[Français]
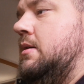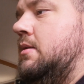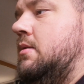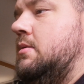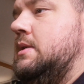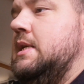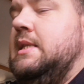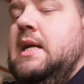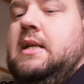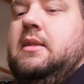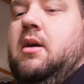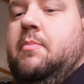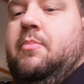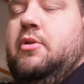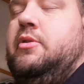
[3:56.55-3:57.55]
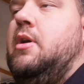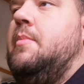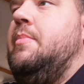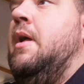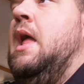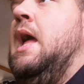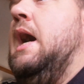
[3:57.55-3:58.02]
euh, c'était le top, le
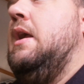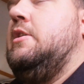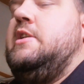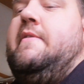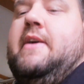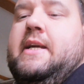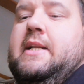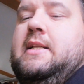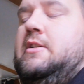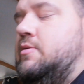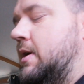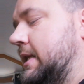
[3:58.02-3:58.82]
top. Alors j'avais regardé sur